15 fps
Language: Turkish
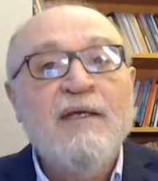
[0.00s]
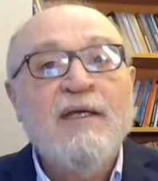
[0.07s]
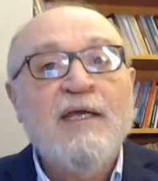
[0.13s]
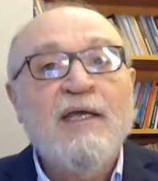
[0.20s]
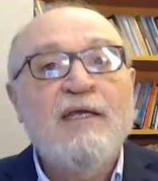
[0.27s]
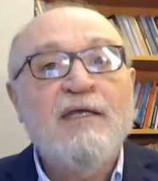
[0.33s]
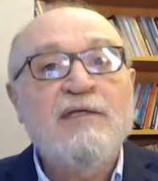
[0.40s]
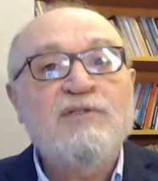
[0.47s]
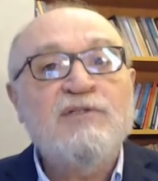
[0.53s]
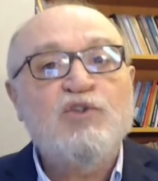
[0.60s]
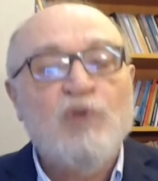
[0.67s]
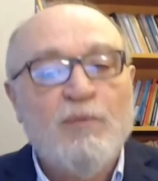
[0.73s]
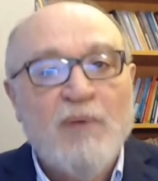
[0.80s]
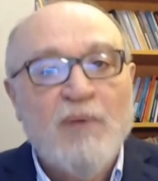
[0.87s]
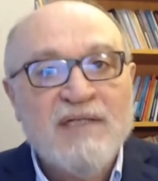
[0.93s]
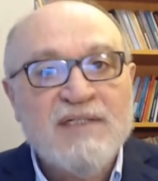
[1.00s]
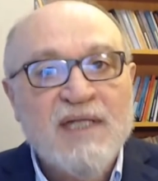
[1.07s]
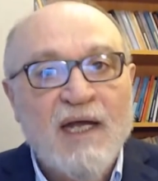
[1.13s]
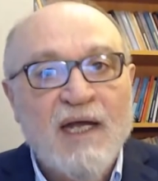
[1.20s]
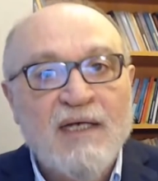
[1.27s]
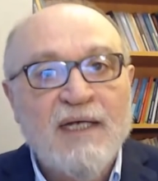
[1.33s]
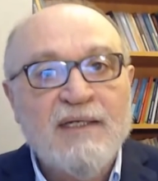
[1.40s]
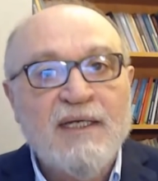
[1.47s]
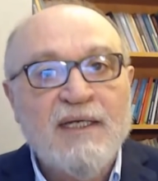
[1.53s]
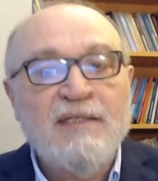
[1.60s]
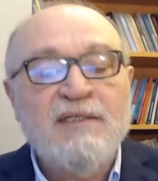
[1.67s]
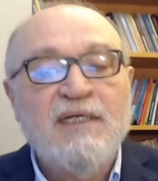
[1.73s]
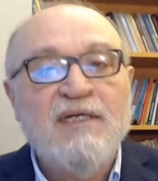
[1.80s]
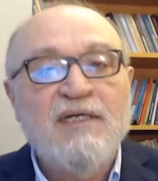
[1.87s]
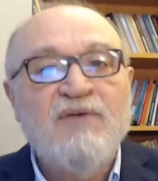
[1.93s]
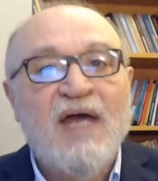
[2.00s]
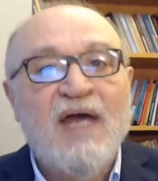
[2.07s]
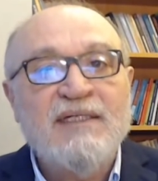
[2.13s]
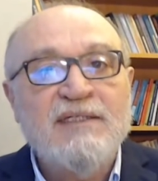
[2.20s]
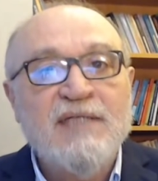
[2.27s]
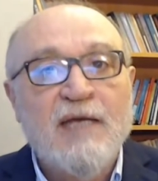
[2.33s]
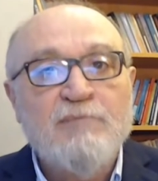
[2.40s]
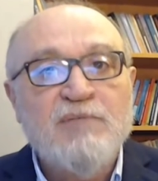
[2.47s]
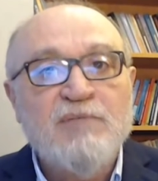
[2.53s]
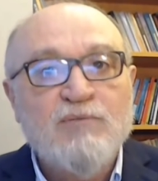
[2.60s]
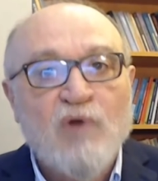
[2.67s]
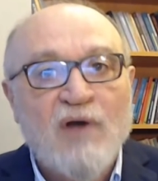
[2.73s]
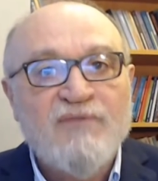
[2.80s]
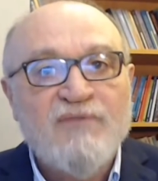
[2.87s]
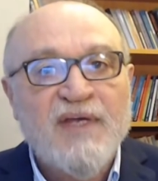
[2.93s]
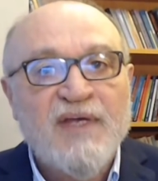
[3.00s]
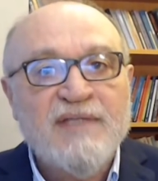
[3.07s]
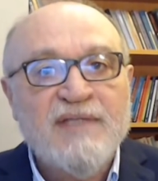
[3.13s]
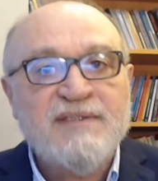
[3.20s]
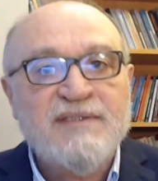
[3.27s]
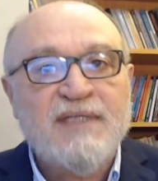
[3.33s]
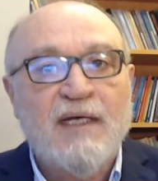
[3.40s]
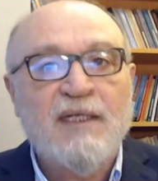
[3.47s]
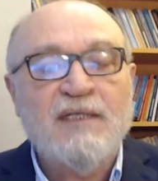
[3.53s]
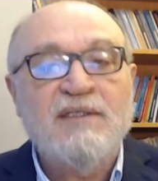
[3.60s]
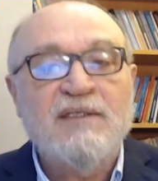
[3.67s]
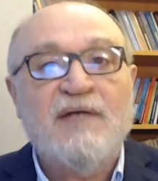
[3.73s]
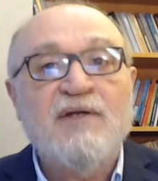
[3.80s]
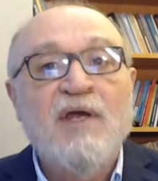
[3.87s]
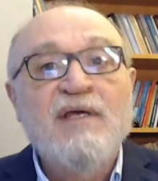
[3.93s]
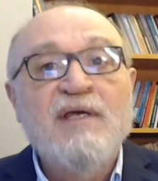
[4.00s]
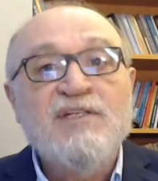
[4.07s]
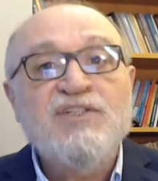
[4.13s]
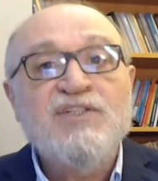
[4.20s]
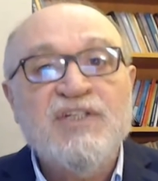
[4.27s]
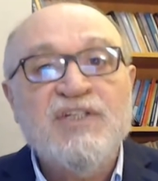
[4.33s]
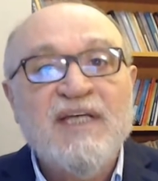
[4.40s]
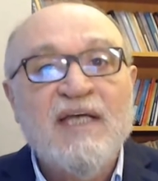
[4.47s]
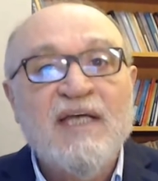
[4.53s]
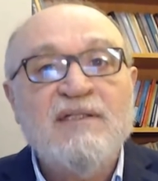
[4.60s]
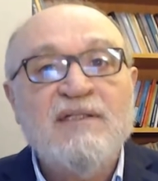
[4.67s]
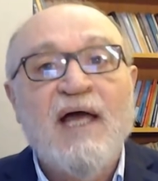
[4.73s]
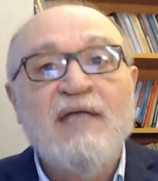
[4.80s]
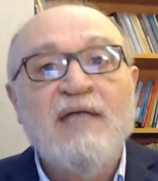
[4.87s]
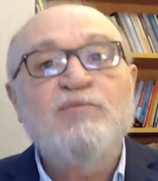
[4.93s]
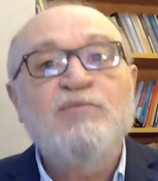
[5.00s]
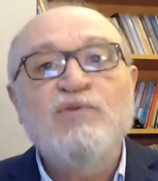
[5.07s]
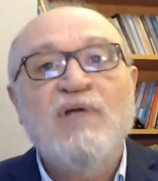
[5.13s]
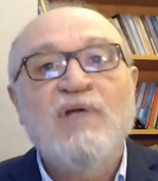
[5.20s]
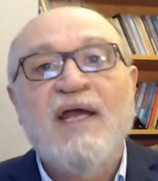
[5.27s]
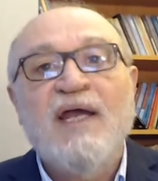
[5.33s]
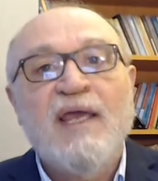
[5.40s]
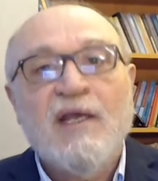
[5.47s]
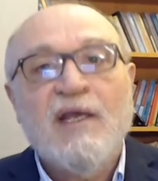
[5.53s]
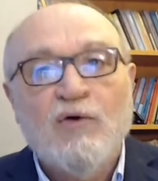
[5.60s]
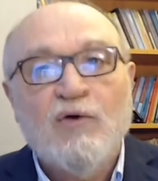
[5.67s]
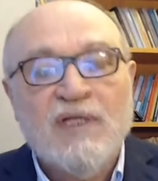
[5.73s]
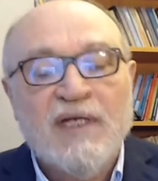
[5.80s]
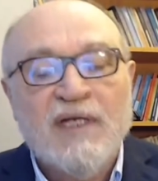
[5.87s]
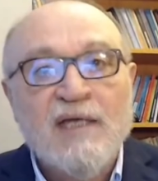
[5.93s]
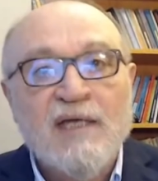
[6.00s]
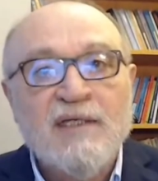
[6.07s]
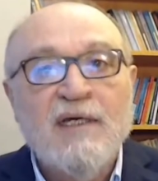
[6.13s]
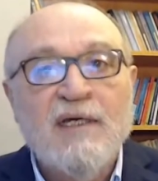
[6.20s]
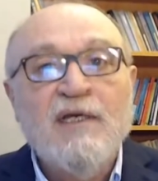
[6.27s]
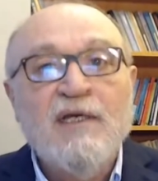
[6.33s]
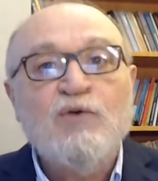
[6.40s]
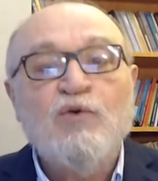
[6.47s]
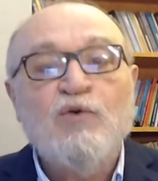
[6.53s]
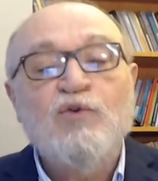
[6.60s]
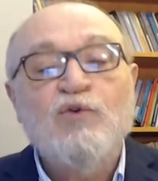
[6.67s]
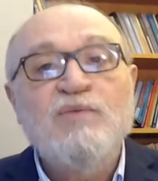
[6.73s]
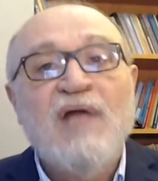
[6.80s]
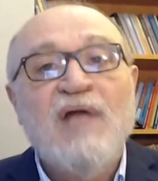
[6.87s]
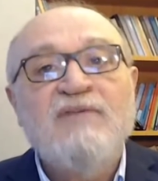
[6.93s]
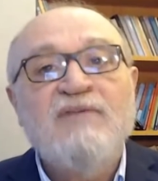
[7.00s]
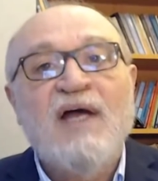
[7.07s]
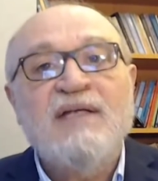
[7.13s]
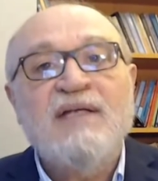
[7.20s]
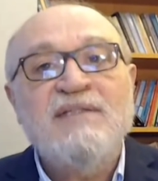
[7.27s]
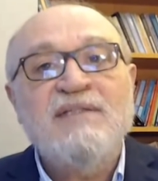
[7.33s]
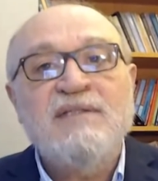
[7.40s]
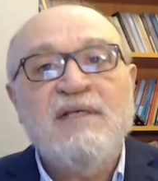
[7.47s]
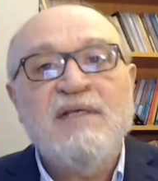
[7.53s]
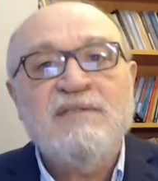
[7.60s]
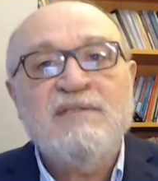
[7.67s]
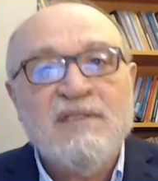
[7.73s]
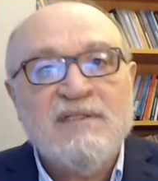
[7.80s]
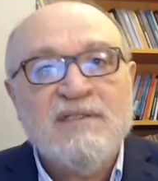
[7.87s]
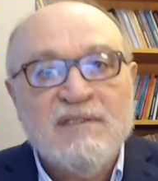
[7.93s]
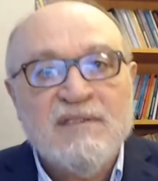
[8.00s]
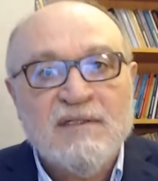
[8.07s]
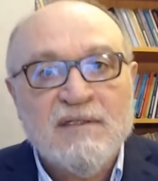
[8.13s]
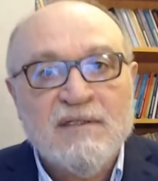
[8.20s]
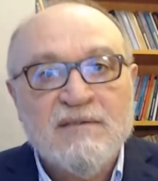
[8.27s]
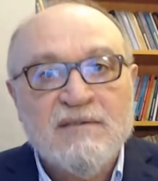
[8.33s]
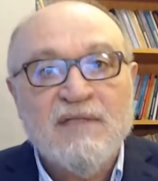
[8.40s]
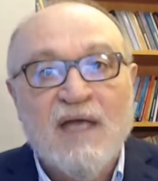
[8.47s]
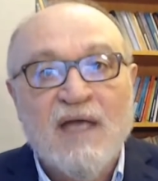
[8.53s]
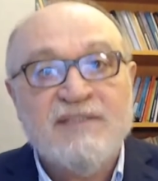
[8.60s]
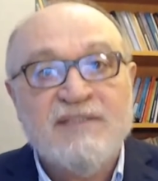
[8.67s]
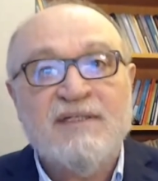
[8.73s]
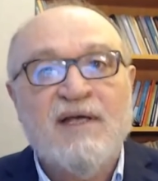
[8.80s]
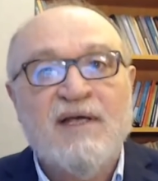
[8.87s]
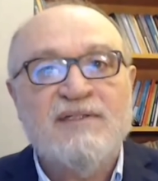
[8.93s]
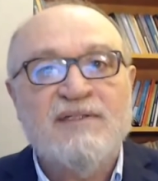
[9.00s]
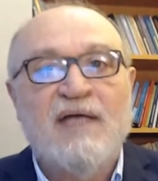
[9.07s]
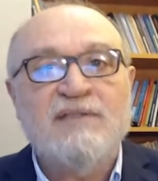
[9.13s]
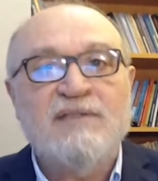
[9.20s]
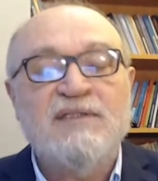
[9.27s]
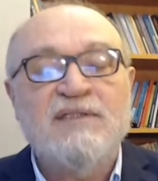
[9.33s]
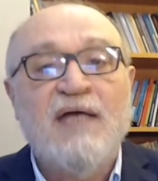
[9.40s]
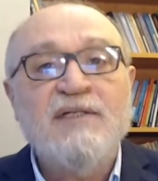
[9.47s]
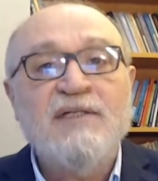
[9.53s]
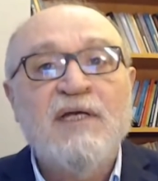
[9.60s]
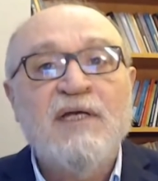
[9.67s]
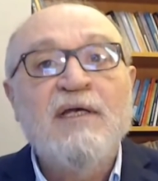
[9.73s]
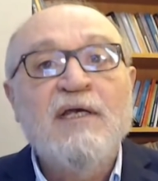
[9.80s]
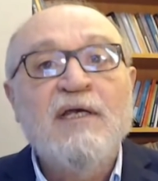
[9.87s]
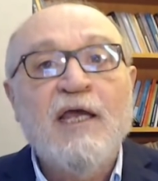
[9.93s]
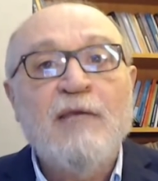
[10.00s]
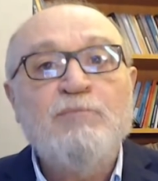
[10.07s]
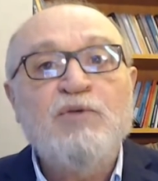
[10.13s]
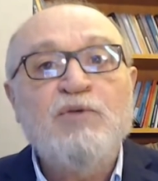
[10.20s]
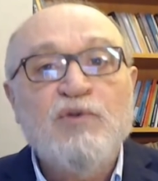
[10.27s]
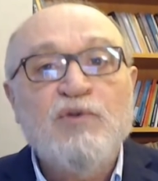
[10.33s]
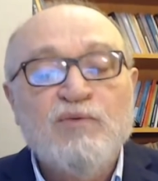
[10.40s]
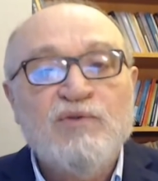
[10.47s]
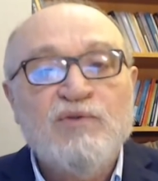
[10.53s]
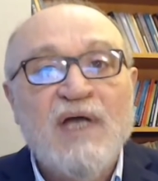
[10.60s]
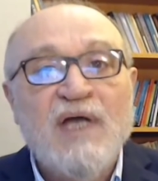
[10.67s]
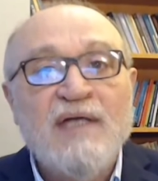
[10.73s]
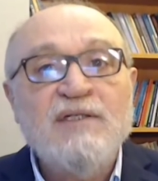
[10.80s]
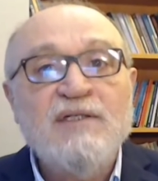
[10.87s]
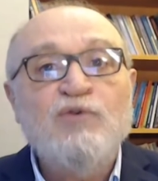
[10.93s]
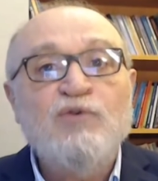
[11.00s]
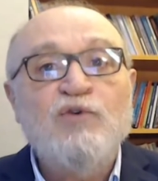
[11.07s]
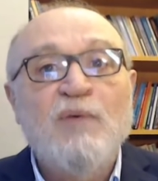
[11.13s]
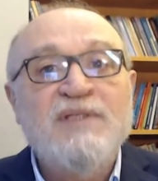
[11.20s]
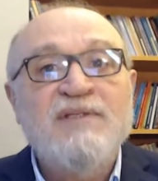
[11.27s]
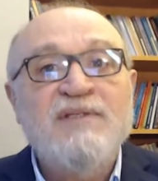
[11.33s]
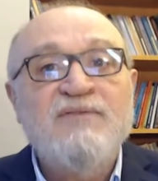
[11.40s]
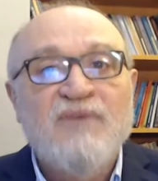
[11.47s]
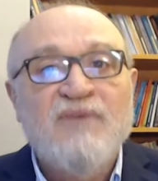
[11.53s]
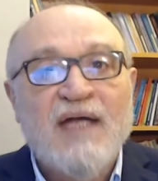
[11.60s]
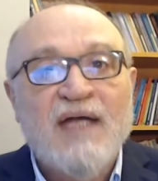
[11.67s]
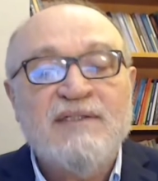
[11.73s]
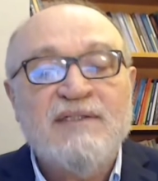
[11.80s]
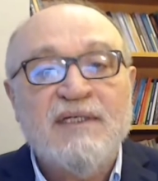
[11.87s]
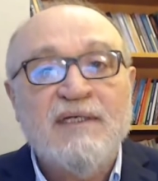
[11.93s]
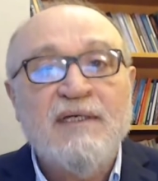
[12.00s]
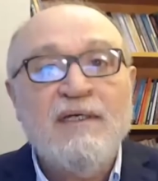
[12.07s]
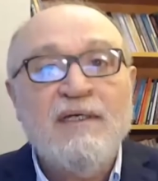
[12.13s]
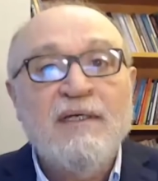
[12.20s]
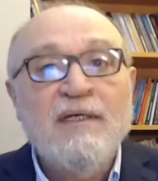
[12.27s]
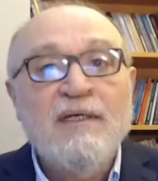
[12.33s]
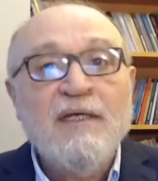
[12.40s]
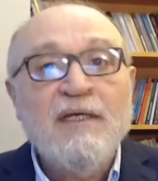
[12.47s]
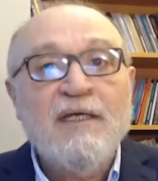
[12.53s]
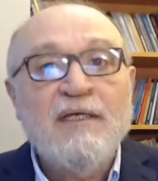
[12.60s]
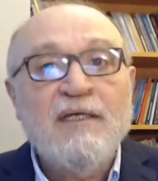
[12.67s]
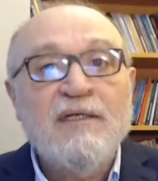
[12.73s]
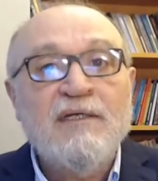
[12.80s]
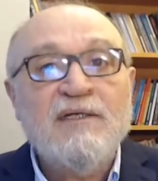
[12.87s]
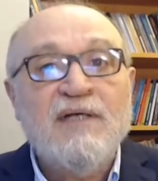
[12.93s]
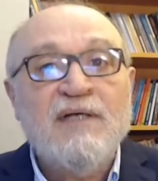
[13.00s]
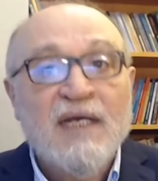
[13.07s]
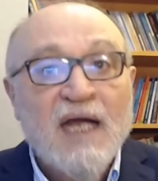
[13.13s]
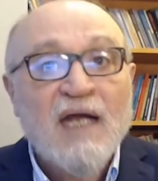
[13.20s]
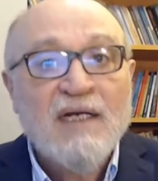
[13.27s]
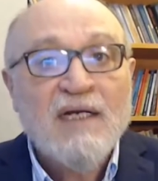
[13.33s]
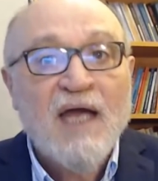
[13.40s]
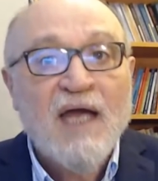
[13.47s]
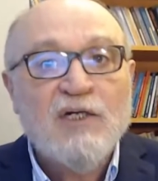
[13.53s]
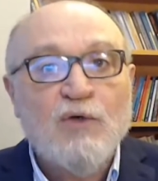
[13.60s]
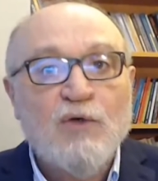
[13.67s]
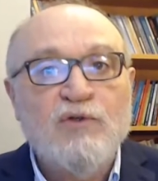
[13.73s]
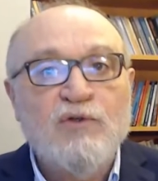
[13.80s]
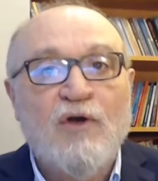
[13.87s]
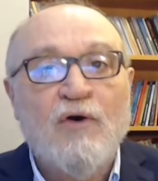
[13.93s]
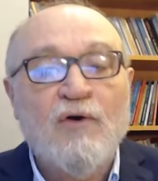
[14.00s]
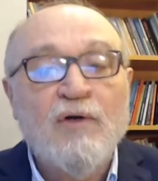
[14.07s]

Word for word: e, stopajlarla ilgili vergiden bir muafiyet sağladılar. Şirketler bunlara ek olarak kurumlar vergisi istisnası kazandılar. E, bütün bunlar hükümetin verdiği e, kararlarla oluyor.